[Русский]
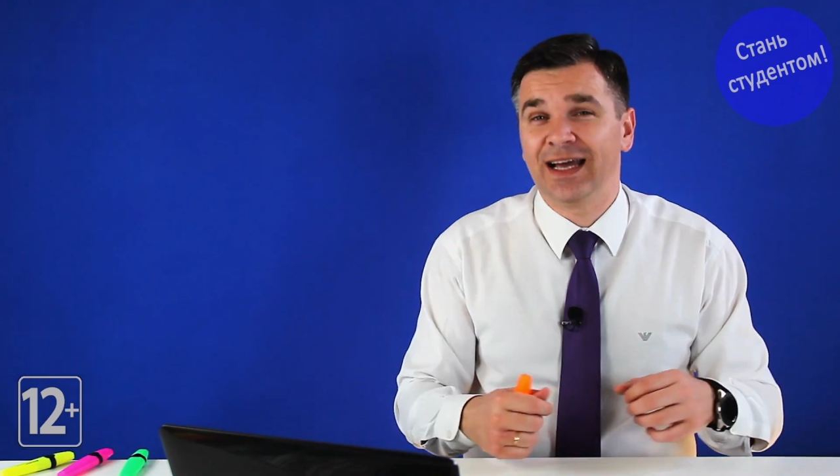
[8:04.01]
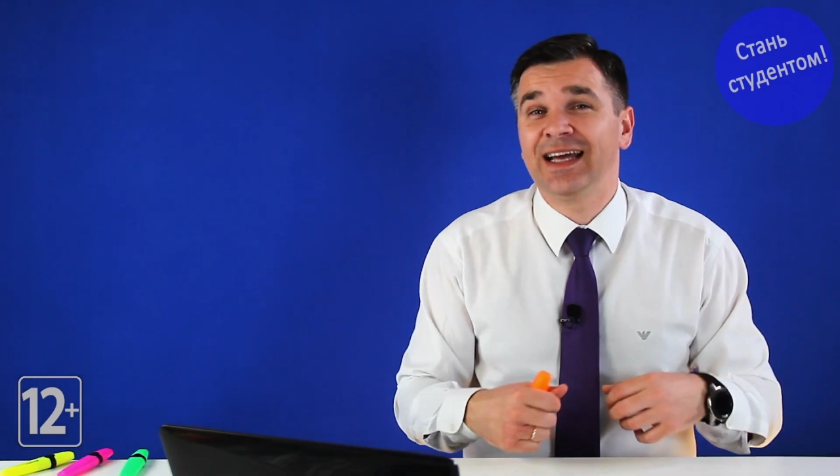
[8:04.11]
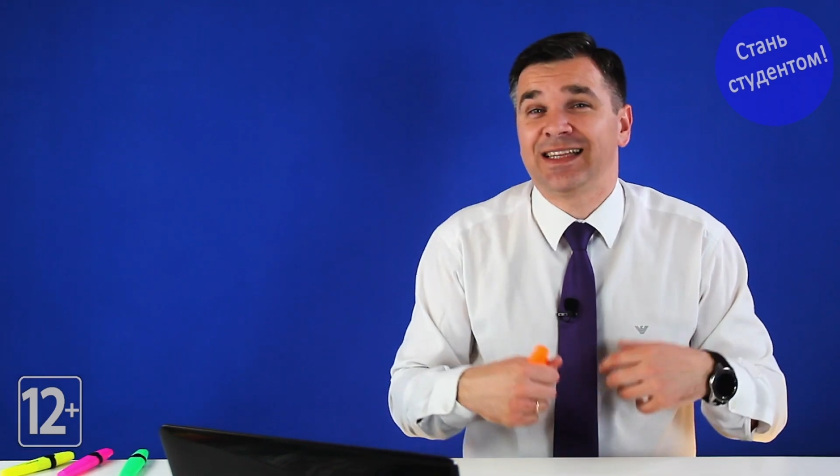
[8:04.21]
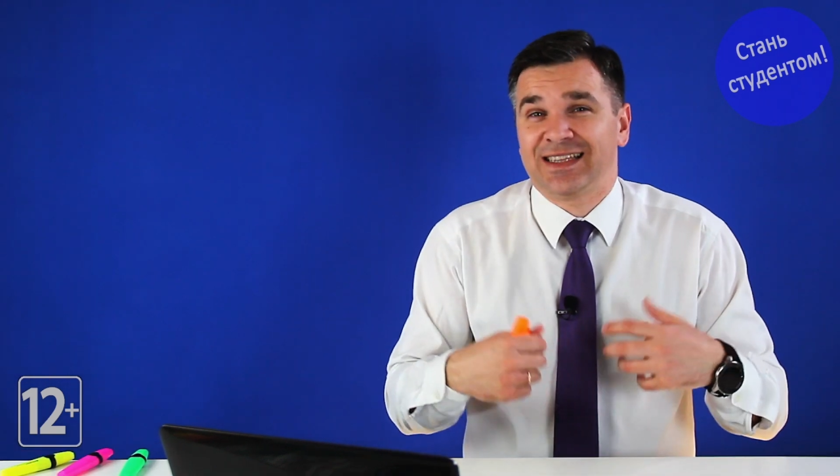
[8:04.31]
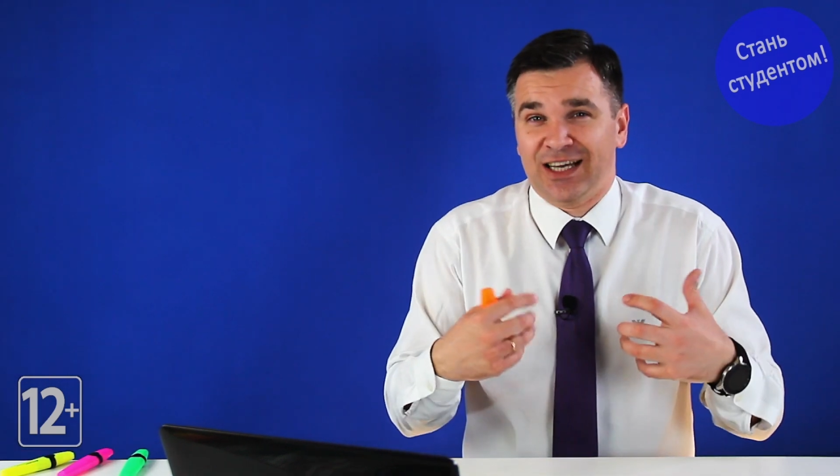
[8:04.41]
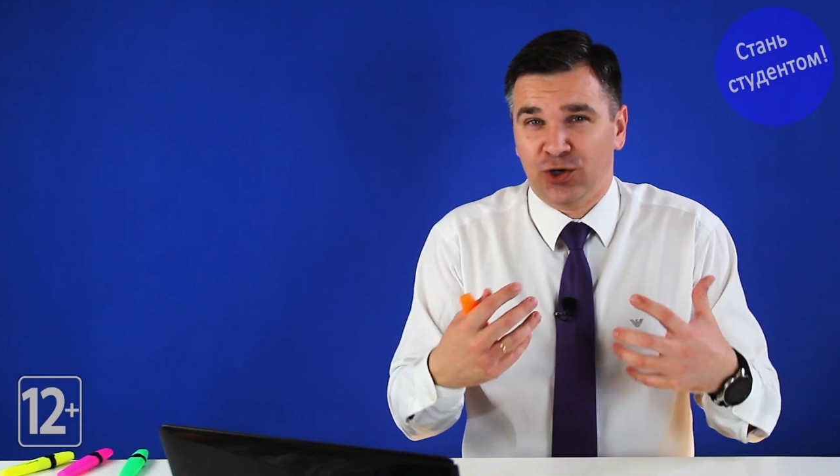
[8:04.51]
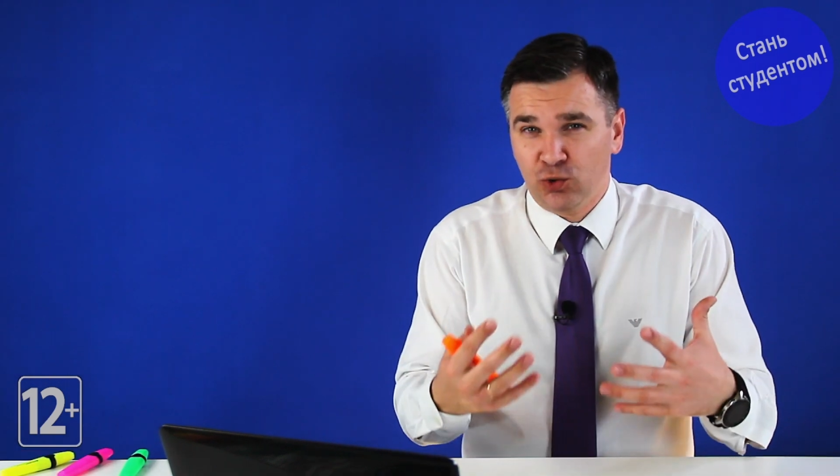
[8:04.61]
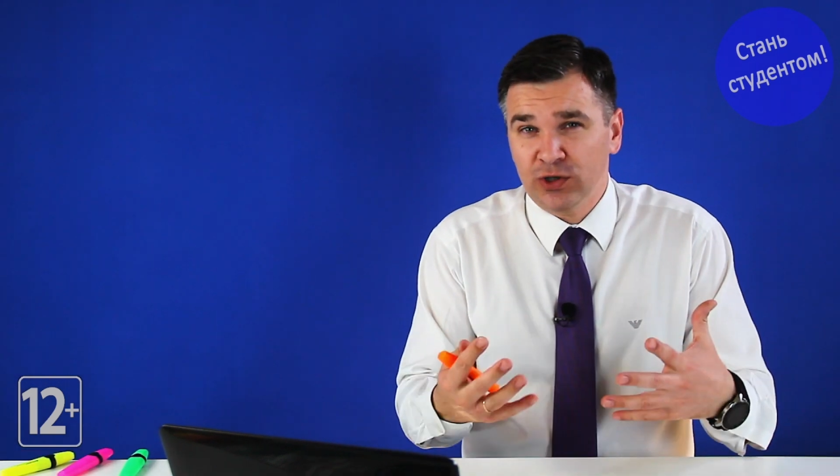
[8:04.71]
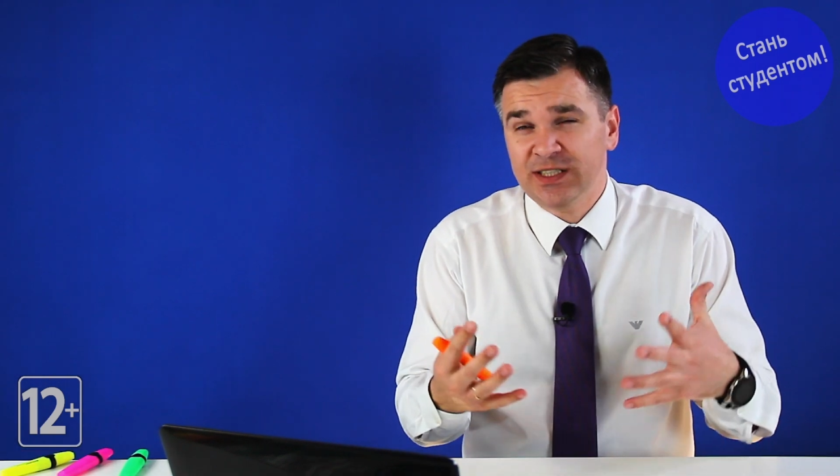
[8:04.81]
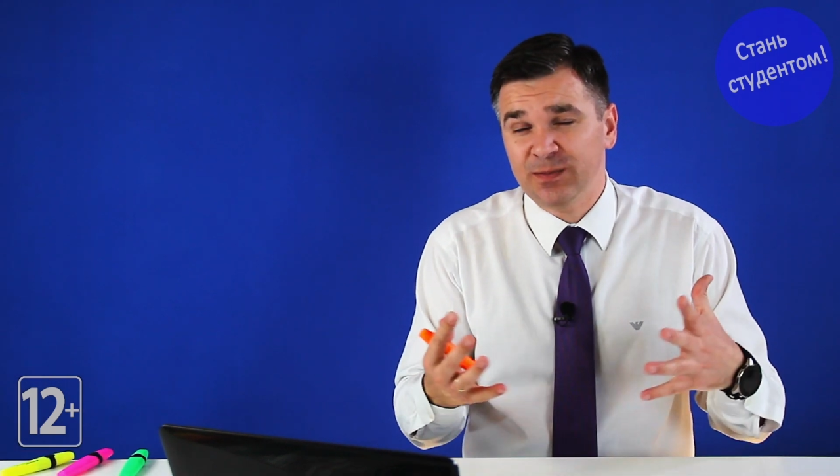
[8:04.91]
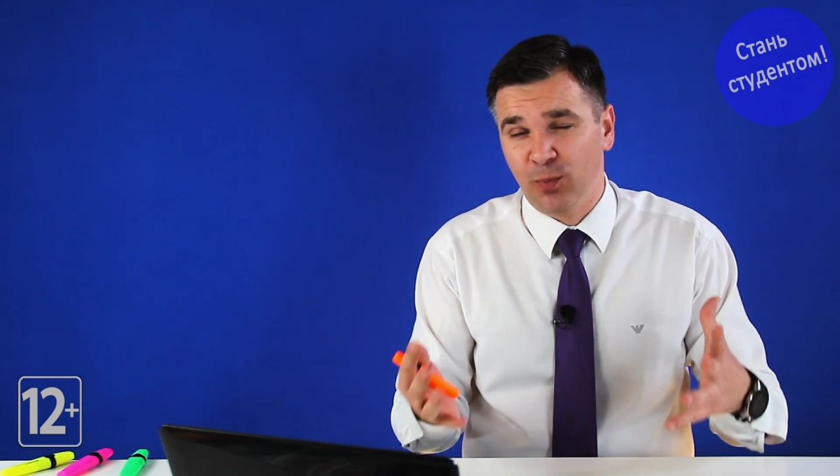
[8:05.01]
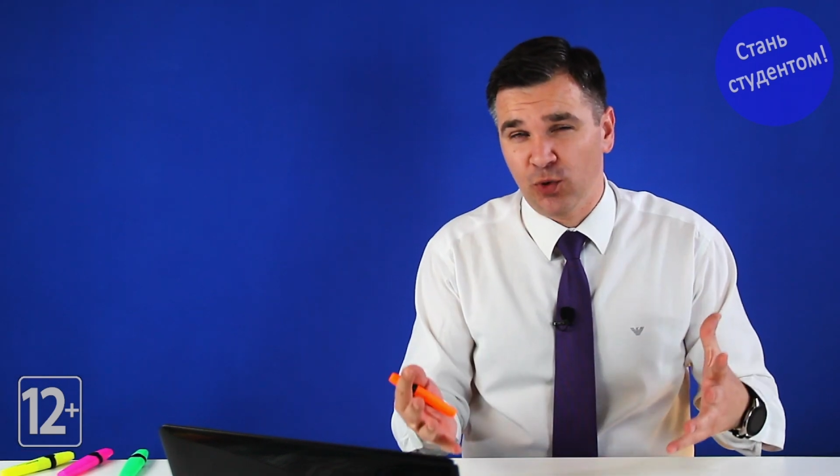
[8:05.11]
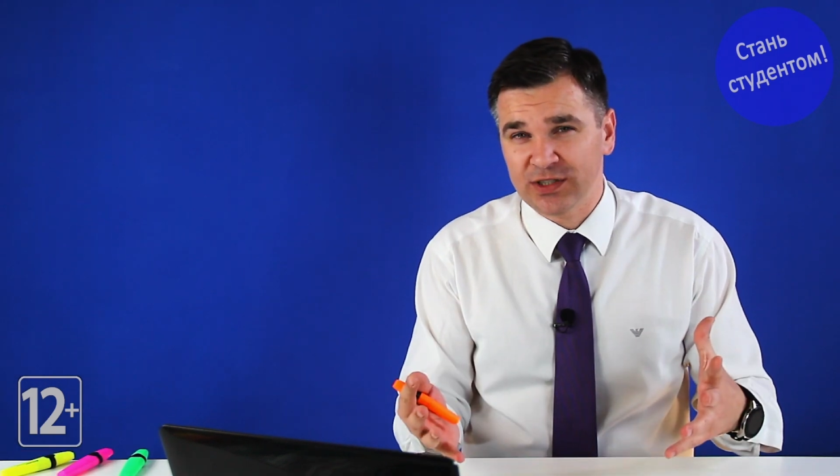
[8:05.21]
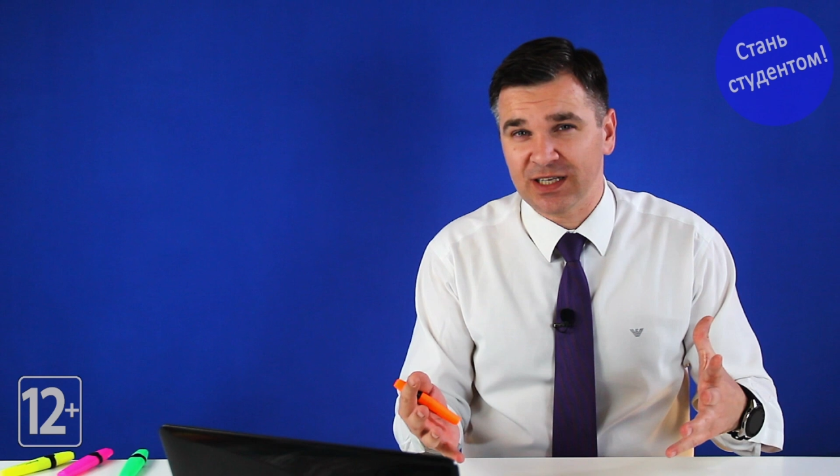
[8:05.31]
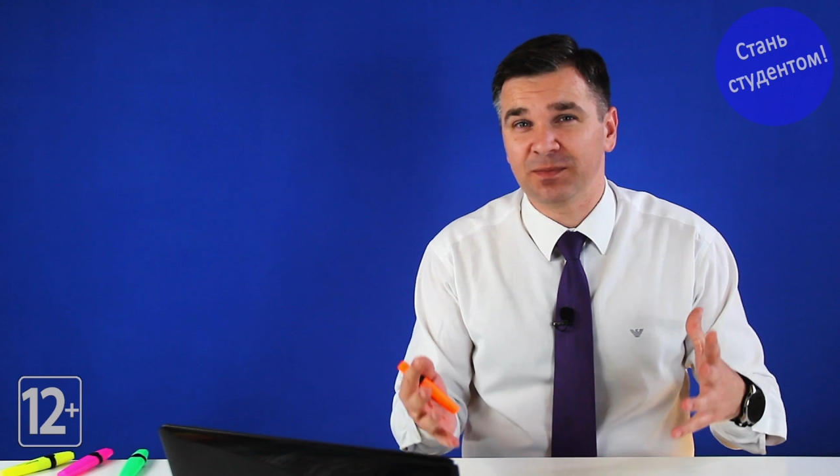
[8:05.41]
Это такой
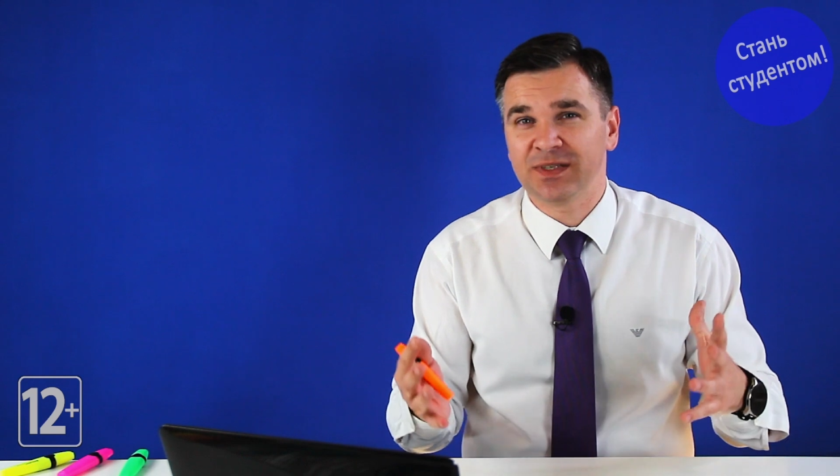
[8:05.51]
способ